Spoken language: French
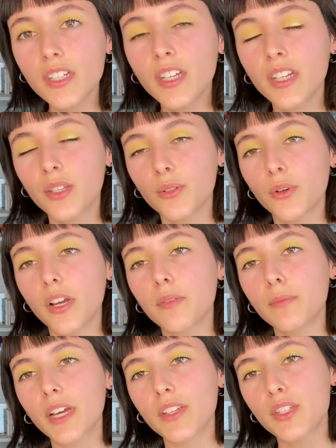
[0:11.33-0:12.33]
Il y aura
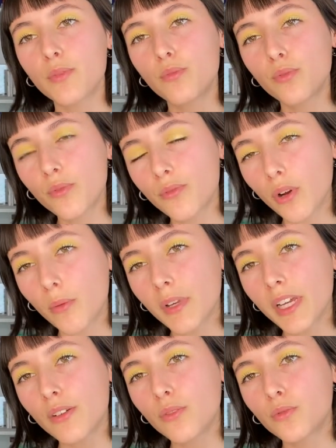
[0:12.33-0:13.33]
une partie plus
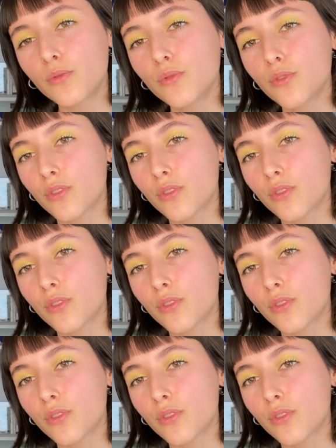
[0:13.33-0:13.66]
formelle où